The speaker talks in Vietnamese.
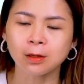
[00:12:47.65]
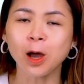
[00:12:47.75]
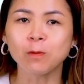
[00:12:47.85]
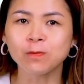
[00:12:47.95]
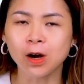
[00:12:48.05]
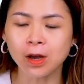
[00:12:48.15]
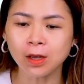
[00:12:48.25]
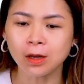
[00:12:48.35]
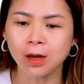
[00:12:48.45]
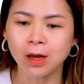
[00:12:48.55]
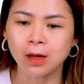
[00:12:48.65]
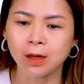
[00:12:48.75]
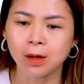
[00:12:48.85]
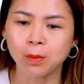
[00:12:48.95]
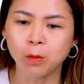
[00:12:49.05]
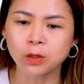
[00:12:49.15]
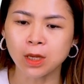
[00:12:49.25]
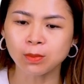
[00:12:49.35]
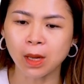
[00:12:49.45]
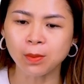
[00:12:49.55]
cộng với một
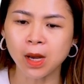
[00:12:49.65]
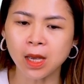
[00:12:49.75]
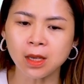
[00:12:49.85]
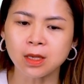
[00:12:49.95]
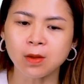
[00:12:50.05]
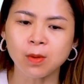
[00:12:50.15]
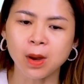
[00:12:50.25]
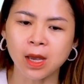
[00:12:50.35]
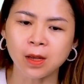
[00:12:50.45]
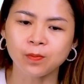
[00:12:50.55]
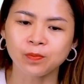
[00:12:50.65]
trăm tám mươi nhân với mấy?